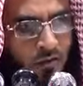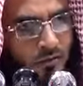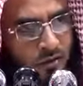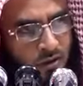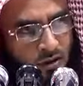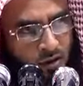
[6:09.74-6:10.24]

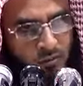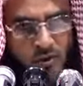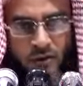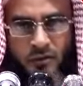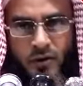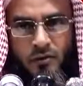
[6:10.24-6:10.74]
নবী
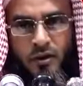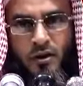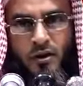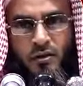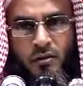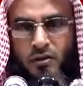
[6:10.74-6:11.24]
সাল্লামের সাফাত
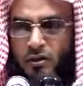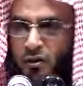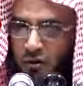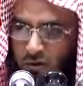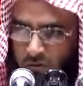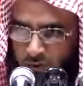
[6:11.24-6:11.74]
হয়নি অন্য
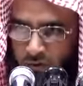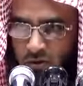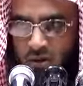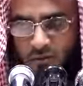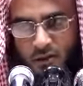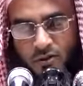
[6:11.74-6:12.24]

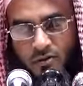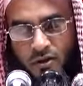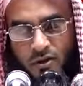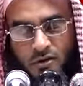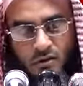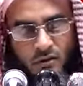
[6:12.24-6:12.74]
নবীদেরও সাফাত
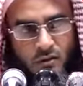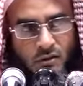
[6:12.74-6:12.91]
হয়নি